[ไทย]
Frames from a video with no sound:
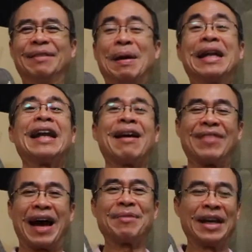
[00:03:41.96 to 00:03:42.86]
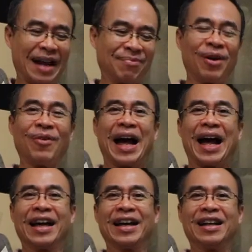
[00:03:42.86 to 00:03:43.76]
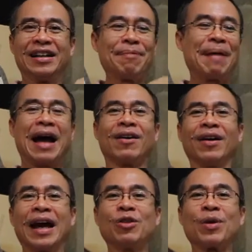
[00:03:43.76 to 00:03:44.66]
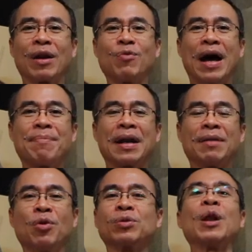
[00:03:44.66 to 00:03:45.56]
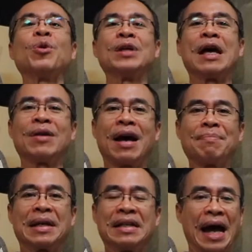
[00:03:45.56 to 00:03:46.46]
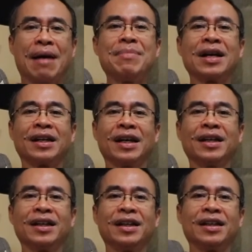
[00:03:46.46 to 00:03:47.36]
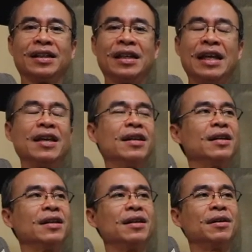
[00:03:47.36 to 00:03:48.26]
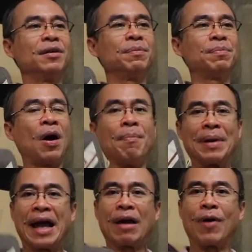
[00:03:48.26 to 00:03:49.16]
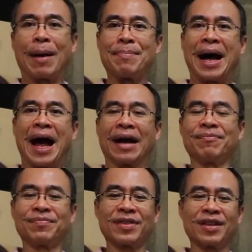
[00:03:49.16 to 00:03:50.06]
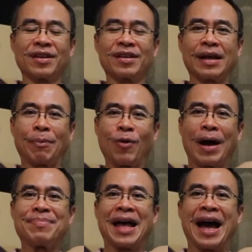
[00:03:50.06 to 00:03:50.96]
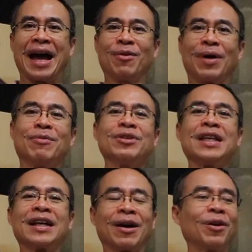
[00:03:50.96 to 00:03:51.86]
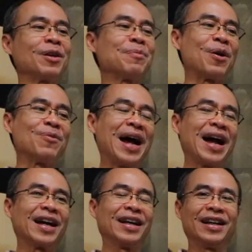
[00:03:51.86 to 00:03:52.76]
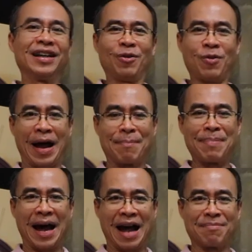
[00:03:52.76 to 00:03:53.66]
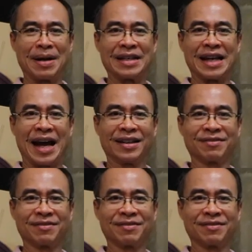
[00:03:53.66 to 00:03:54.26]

ไม่แนะนำนะไม่แนะนำเพราะว่าเนื้อผ้าของไอตัวแคนวาส มันบุกตะลุยได้อยู่แล้ว มันหนาบึกเลย ทีนี้พอมันได้ความบางกับความหนาความรู้สึกเขาก็จะมองว่า ความบางมันจะ